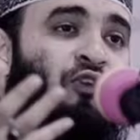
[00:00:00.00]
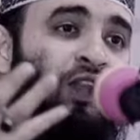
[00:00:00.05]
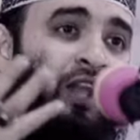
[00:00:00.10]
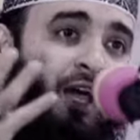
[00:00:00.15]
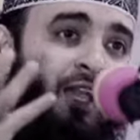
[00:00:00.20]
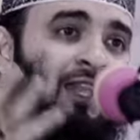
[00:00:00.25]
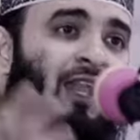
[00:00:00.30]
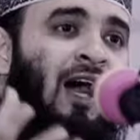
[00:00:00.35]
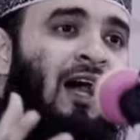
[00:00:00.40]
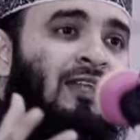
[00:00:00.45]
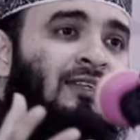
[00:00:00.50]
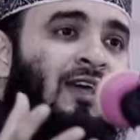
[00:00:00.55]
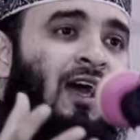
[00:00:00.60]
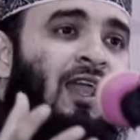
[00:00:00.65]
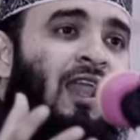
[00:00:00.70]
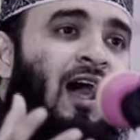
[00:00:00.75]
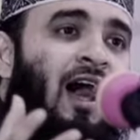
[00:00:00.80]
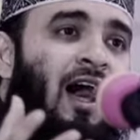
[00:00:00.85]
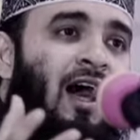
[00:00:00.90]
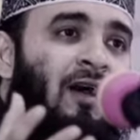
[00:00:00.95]
ফলে আল্লাহ
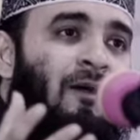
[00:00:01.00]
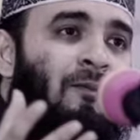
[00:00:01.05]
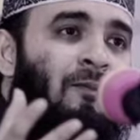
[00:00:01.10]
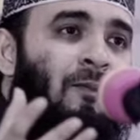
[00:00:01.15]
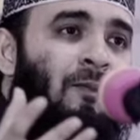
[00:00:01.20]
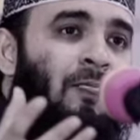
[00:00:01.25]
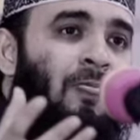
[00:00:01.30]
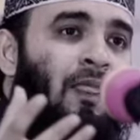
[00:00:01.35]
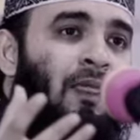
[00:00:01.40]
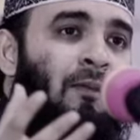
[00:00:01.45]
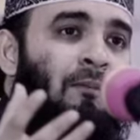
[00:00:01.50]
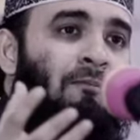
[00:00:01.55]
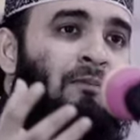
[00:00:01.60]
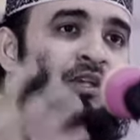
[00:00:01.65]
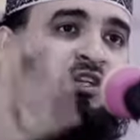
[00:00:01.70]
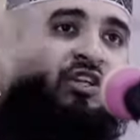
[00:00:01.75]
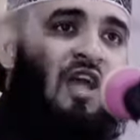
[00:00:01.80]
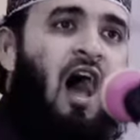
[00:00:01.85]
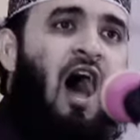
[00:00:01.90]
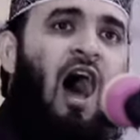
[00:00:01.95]
তাআলা
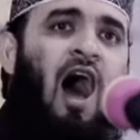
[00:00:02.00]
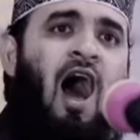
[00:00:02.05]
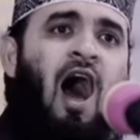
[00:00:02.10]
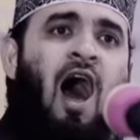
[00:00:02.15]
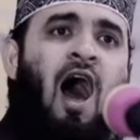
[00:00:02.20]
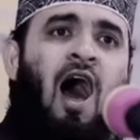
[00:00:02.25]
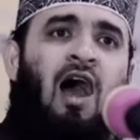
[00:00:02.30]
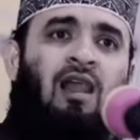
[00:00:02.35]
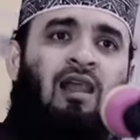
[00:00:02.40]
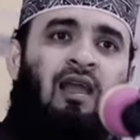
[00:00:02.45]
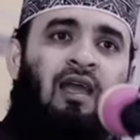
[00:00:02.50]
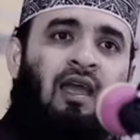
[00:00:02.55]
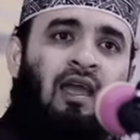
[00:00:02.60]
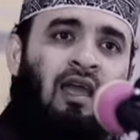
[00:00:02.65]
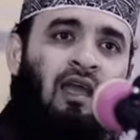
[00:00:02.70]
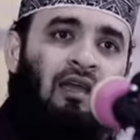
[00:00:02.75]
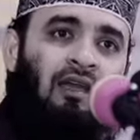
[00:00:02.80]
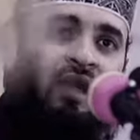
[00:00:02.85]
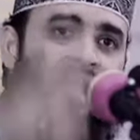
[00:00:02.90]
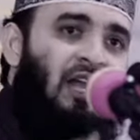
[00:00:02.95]
বিশাল
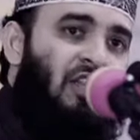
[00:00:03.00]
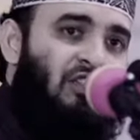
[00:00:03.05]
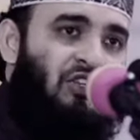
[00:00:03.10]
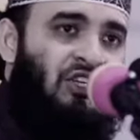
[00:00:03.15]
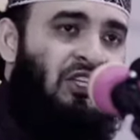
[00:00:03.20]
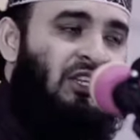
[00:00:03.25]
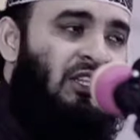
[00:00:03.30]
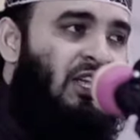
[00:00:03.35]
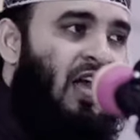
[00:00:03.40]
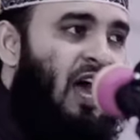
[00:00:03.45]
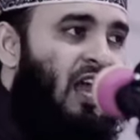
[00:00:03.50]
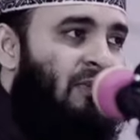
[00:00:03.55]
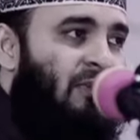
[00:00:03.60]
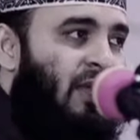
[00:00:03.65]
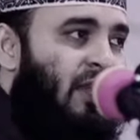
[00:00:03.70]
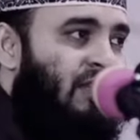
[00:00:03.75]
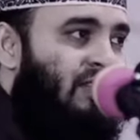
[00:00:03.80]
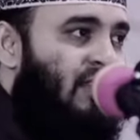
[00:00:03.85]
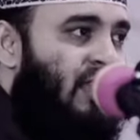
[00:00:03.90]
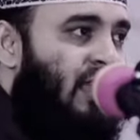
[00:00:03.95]
এক চিৎকার
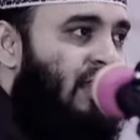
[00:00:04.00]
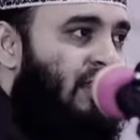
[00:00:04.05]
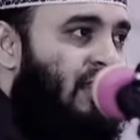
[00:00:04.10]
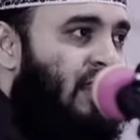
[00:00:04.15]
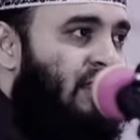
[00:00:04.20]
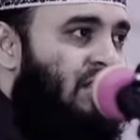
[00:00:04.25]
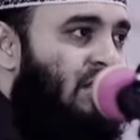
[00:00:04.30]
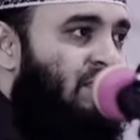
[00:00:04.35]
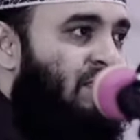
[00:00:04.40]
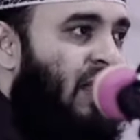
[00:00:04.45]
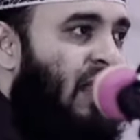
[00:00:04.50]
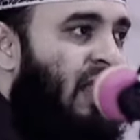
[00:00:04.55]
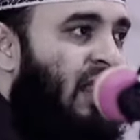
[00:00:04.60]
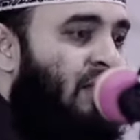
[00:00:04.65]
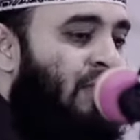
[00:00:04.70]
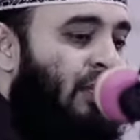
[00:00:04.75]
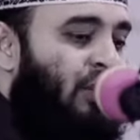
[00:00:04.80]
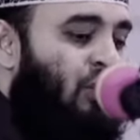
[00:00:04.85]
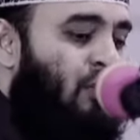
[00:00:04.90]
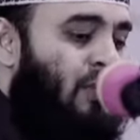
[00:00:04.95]
মেরে সৈয়দনা
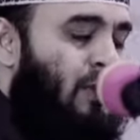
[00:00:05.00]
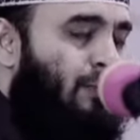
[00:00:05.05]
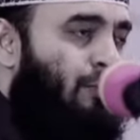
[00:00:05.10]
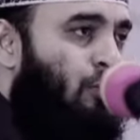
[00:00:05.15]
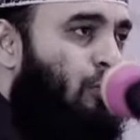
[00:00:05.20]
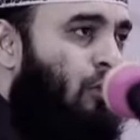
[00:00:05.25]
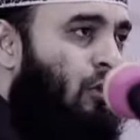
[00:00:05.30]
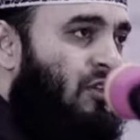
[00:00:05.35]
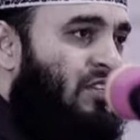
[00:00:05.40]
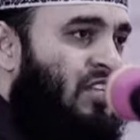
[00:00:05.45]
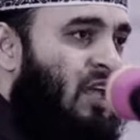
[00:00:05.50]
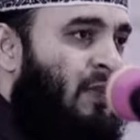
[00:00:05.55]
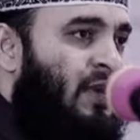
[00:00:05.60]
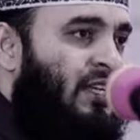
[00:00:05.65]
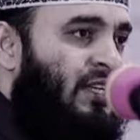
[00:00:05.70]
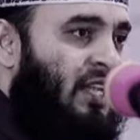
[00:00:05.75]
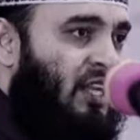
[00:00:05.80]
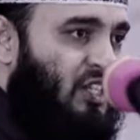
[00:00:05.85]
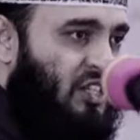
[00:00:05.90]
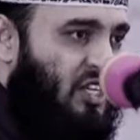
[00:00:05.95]
জিব্রাইলের মাধ্যমে পুরো
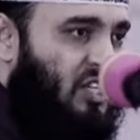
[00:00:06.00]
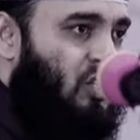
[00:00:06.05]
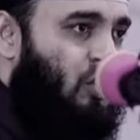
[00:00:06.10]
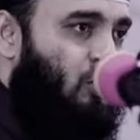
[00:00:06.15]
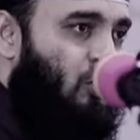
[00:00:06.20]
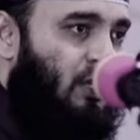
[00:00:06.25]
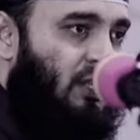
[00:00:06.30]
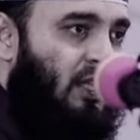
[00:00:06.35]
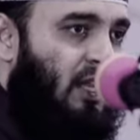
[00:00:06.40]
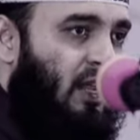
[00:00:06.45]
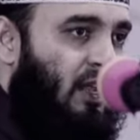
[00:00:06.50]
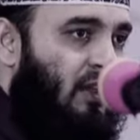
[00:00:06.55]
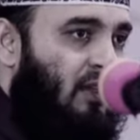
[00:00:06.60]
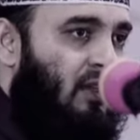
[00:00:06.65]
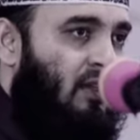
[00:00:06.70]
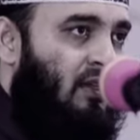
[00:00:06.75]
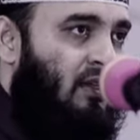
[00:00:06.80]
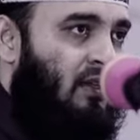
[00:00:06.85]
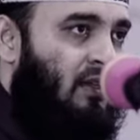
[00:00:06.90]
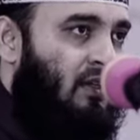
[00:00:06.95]
জমিনটারে শেষ করে দিলেন
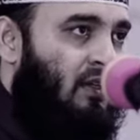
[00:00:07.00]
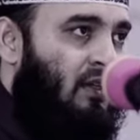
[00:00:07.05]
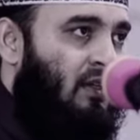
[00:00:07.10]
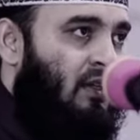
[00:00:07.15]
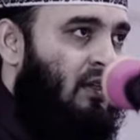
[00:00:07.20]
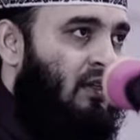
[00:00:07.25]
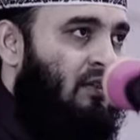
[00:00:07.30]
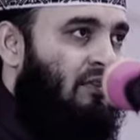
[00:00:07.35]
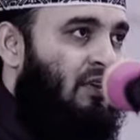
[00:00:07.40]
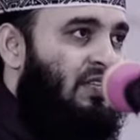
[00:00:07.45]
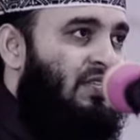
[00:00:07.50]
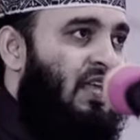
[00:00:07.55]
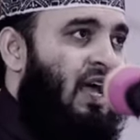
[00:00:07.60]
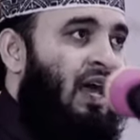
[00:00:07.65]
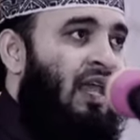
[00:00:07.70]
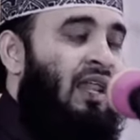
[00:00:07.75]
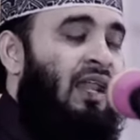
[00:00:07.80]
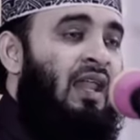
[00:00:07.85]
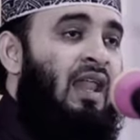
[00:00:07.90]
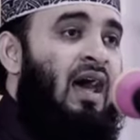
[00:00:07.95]

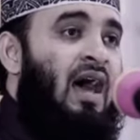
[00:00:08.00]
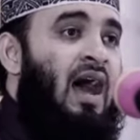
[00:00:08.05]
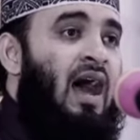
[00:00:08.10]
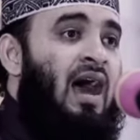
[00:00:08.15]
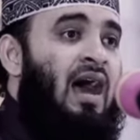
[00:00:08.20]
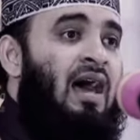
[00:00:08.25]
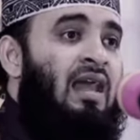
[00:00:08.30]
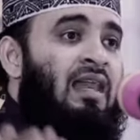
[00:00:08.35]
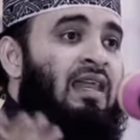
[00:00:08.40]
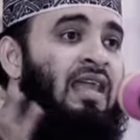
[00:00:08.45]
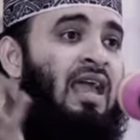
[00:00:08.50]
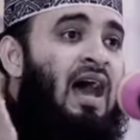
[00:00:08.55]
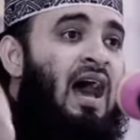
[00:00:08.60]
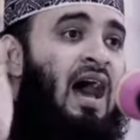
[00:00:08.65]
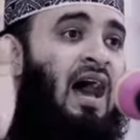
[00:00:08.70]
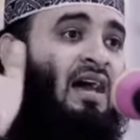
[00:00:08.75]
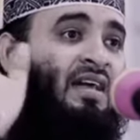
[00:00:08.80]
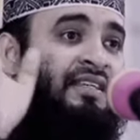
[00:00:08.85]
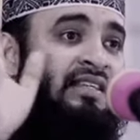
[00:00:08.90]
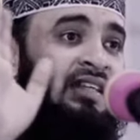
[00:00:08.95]
ফাজআলনা
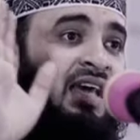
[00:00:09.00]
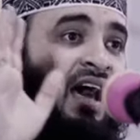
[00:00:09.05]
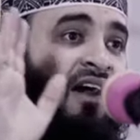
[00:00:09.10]
আলিয়াহা